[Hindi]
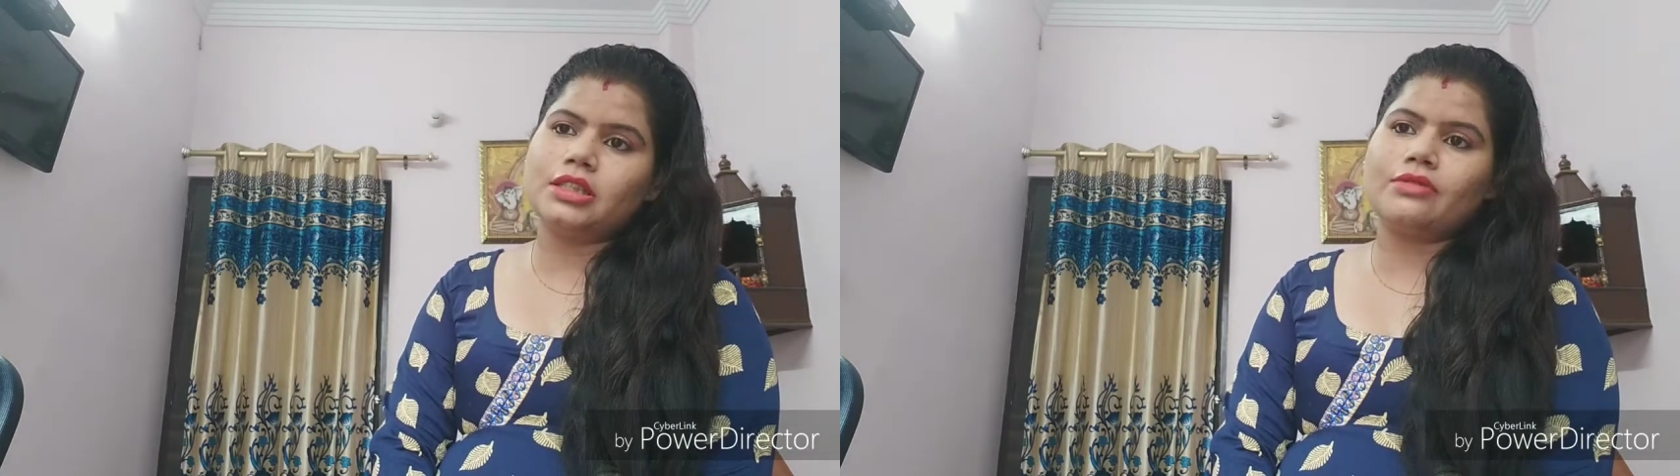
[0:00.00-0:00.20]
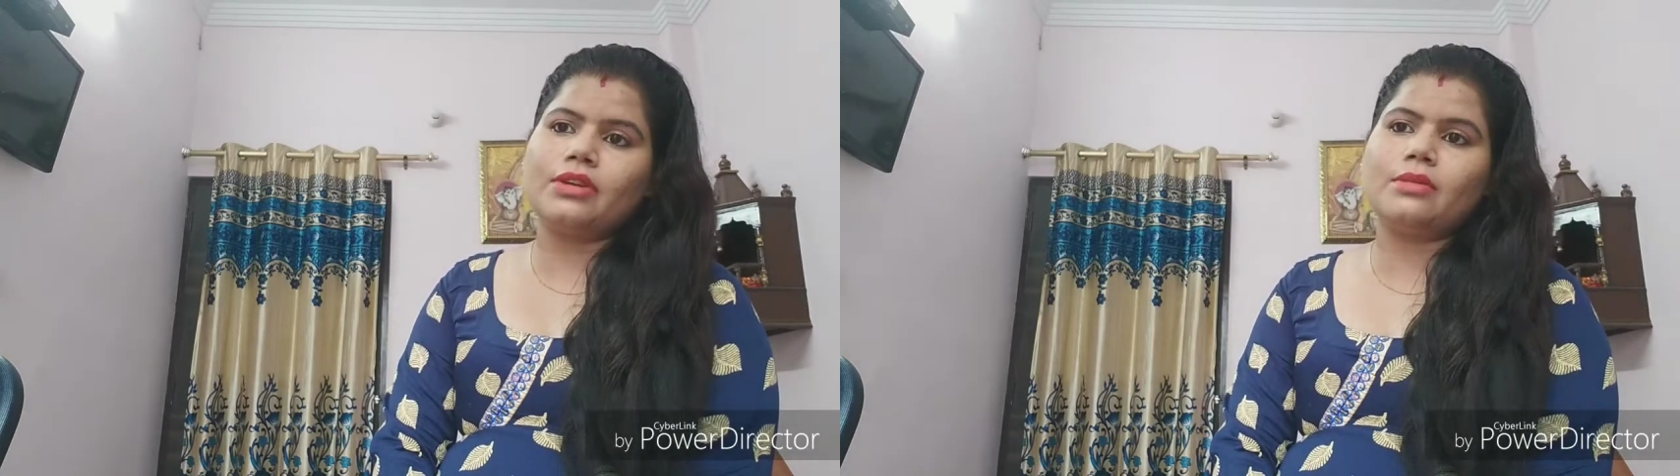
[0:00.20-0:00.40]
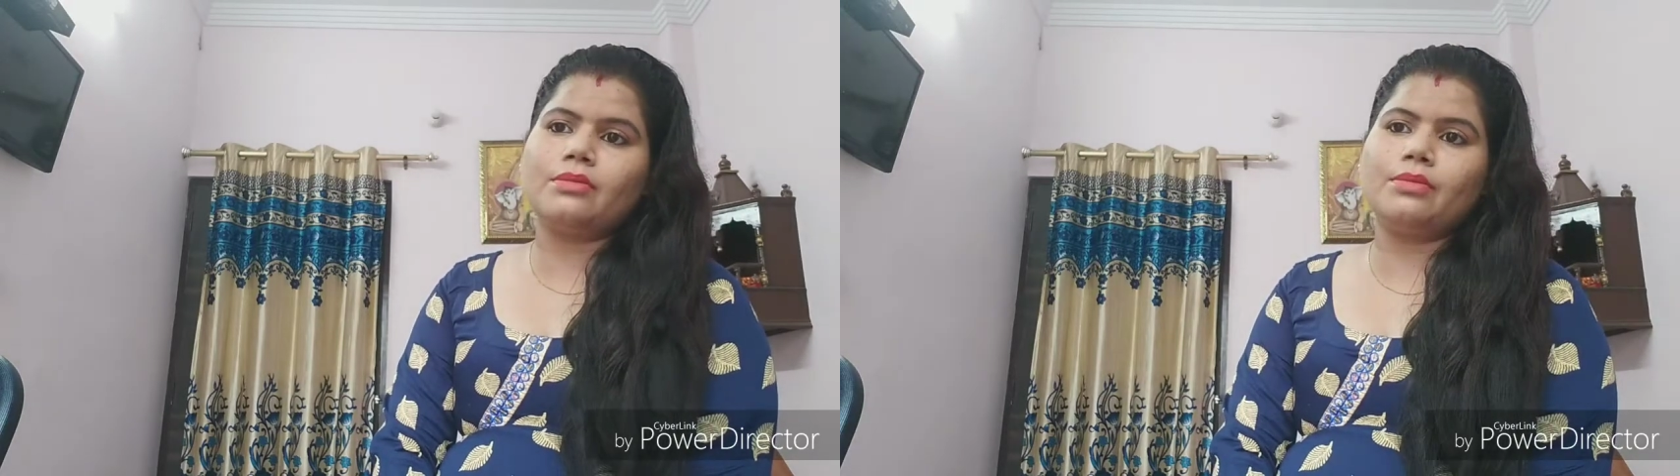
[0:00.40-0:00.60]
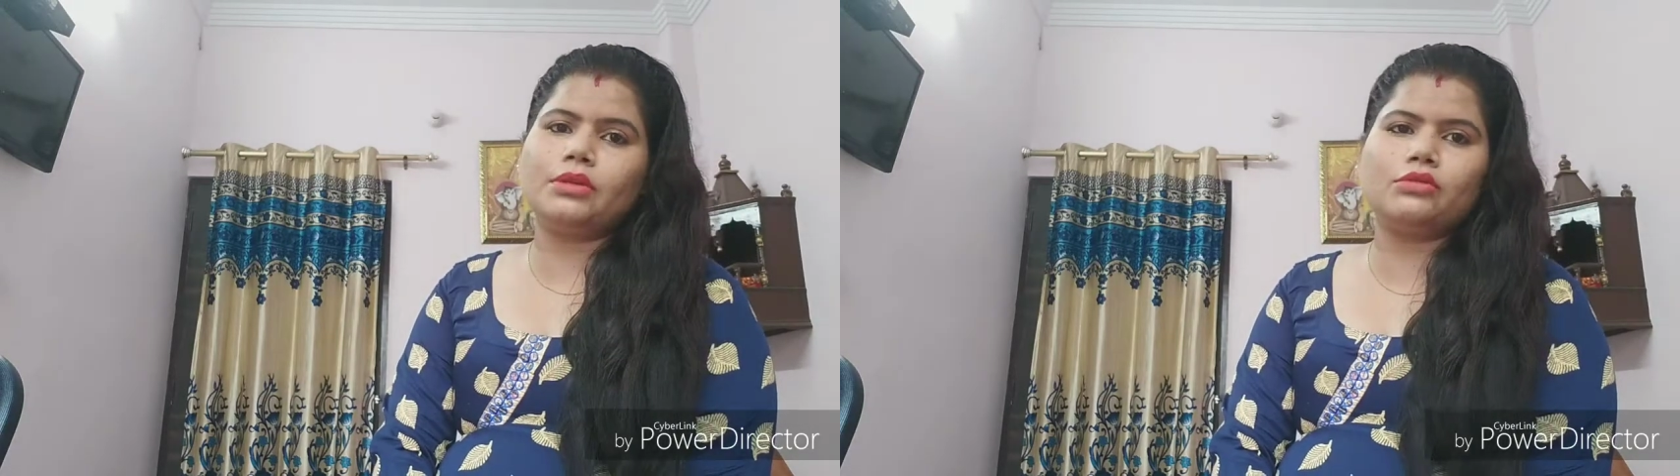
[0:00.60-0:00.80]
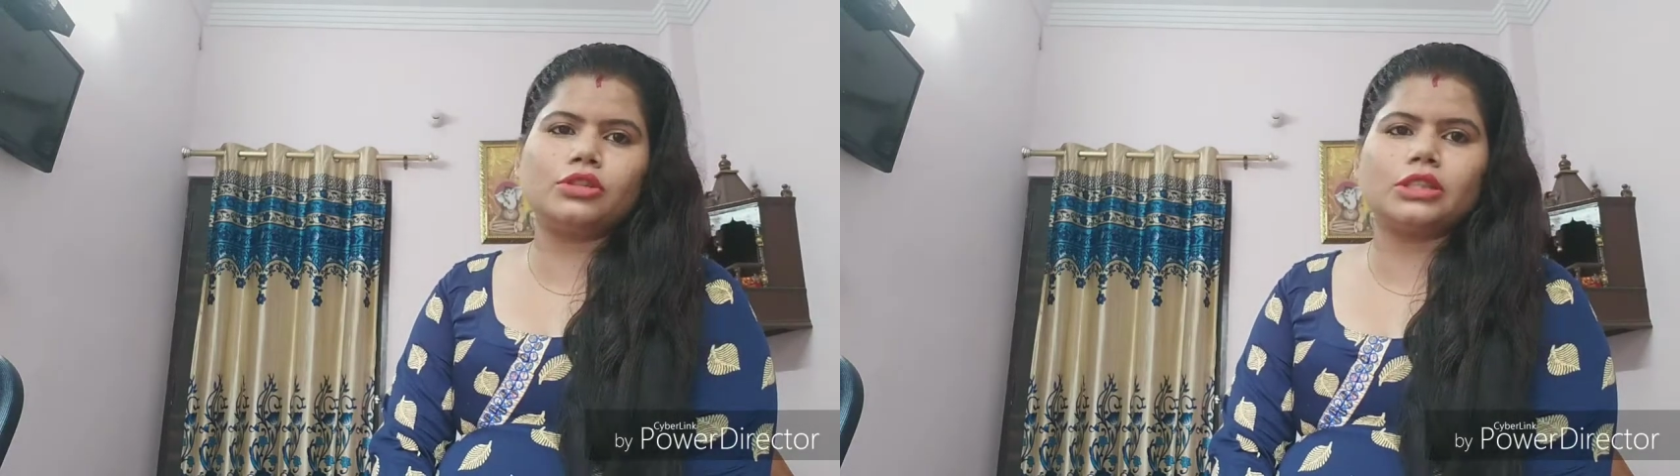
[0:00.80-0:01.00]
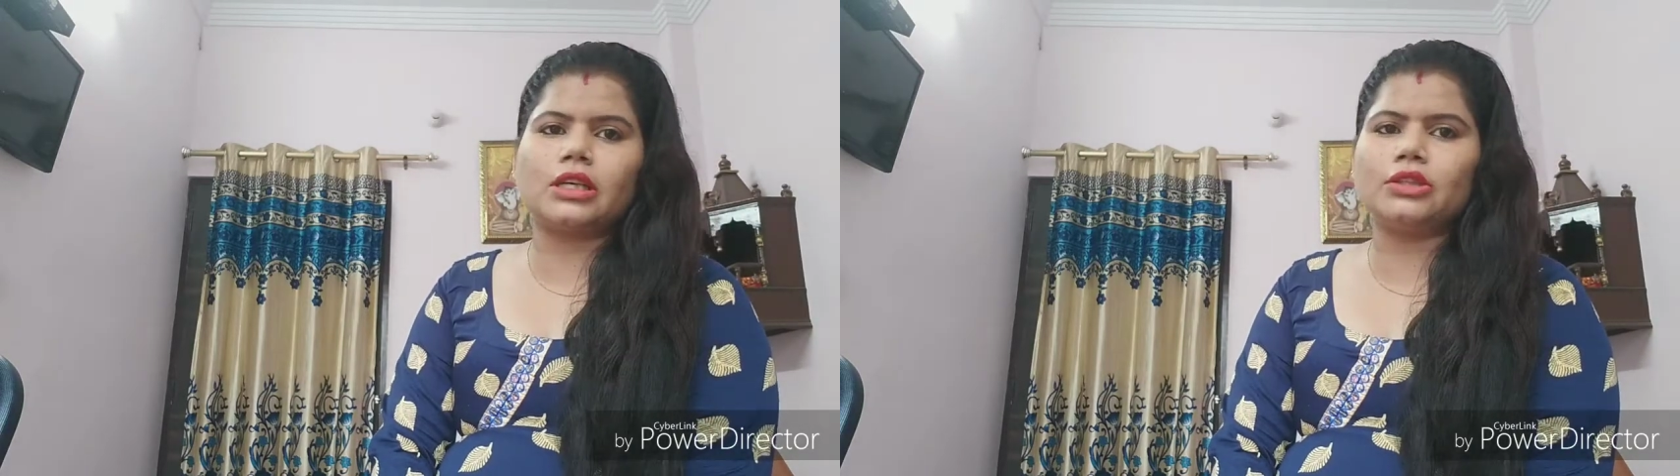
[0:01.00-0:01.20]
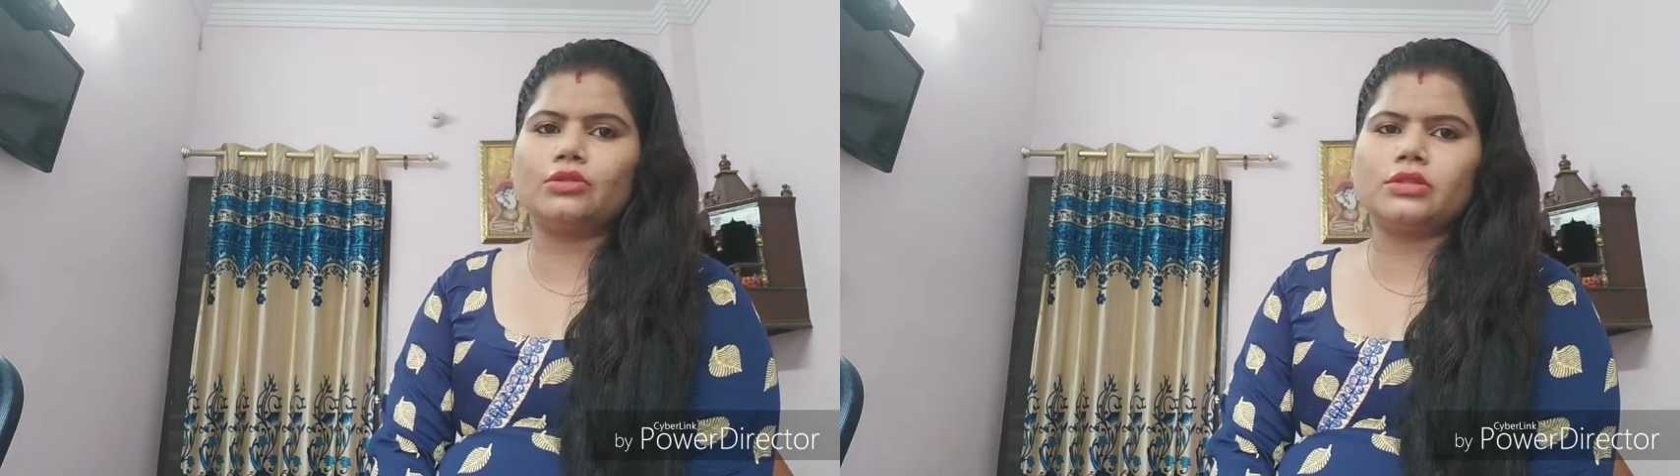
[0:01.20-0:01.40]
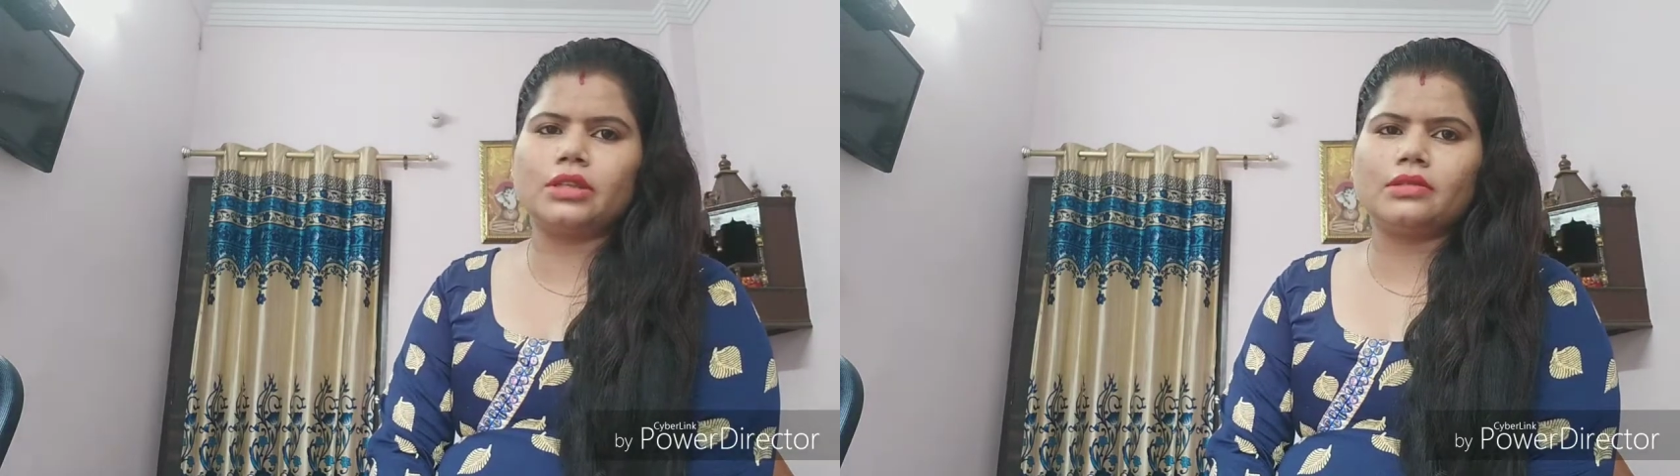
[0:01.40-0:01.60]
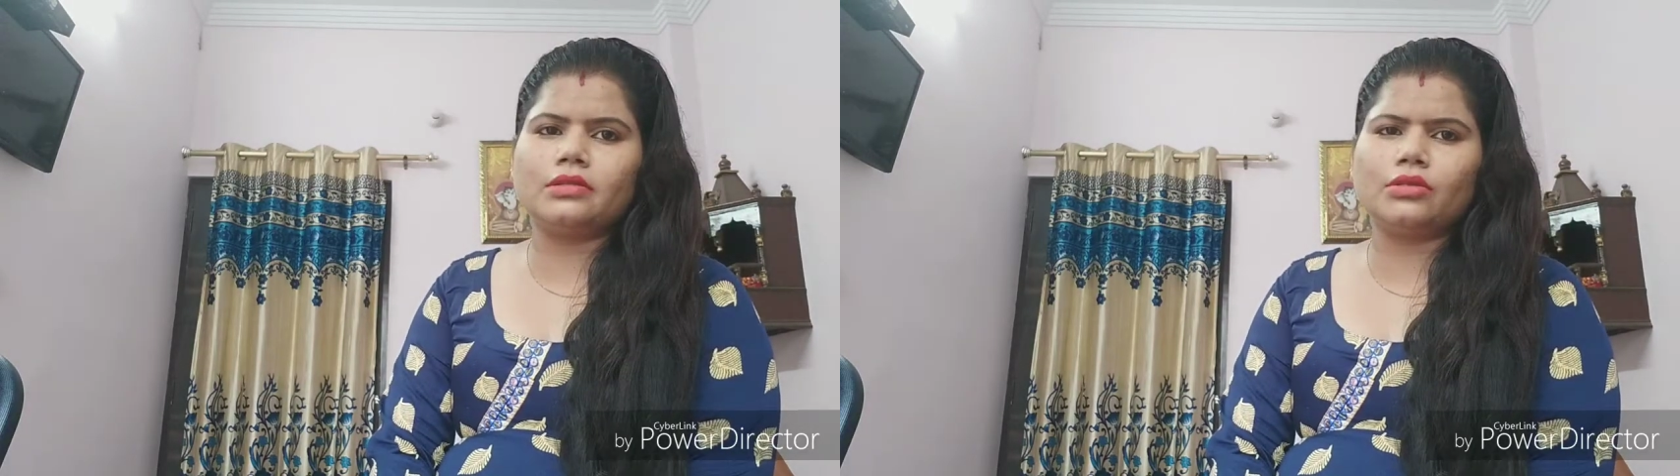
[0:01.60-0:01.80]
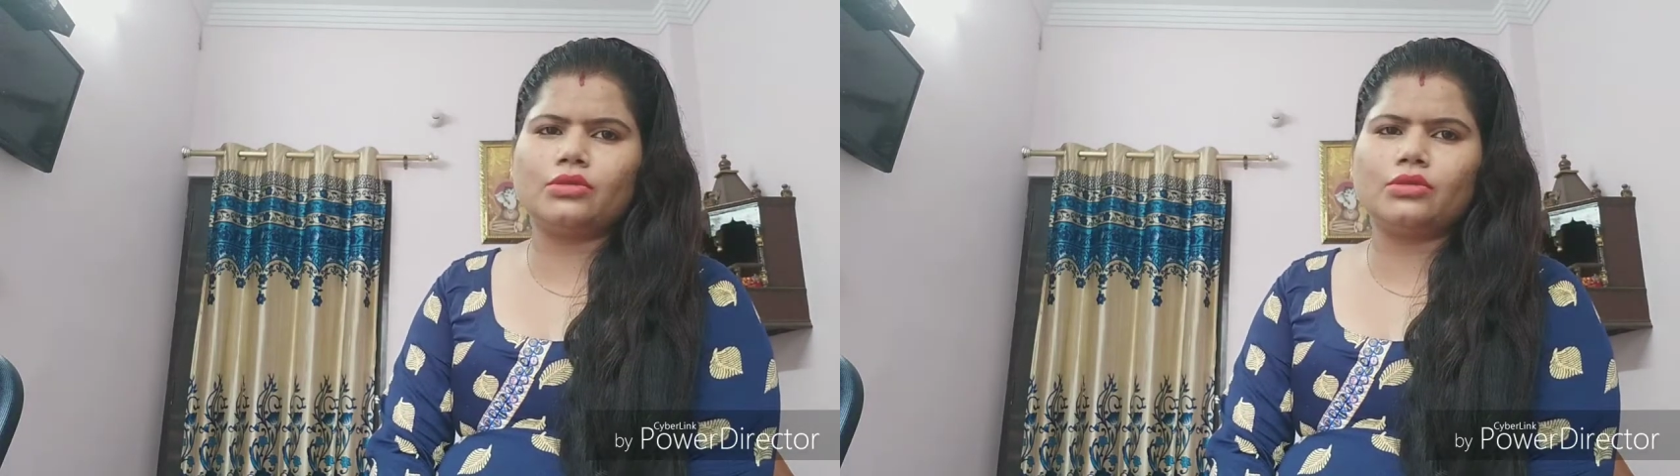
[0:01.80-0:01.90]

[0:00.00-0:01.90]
या फिर बिल्कुल शांत हो जाए